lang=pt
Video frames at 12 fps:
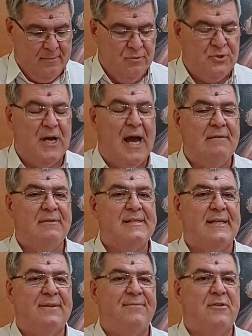o Diário de
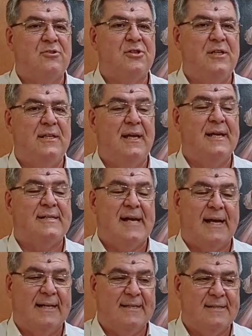Santa Faustina e as
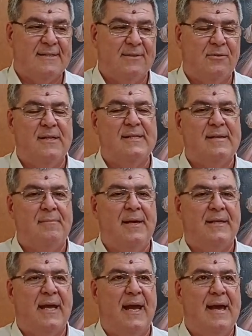Sagradas Escrituras também
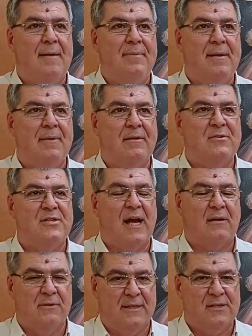também tem aí a Bíblia do
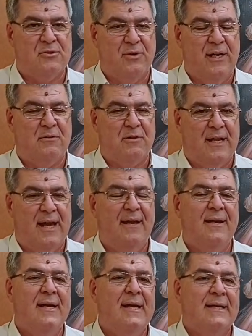século XVIII, né?